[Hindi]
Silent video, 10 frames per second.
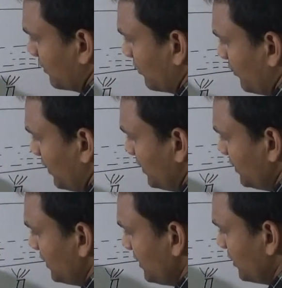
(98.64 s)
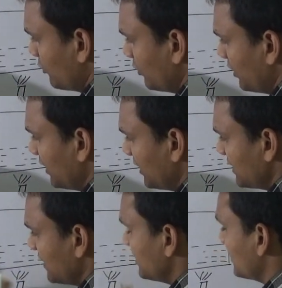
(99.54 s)
करता हूं इनिशियली ये 20 डिग्री
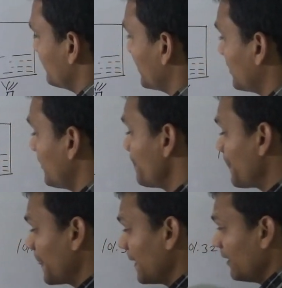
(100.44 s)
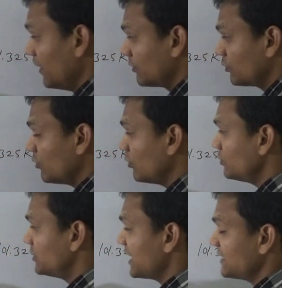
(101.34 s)
सेल्सियस पर था तो
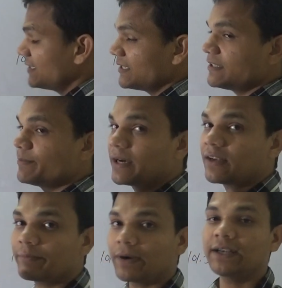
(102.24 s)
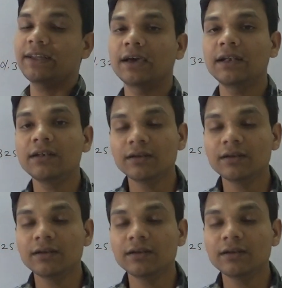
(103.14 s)
जैसे जैसे वाटर पार्टिकल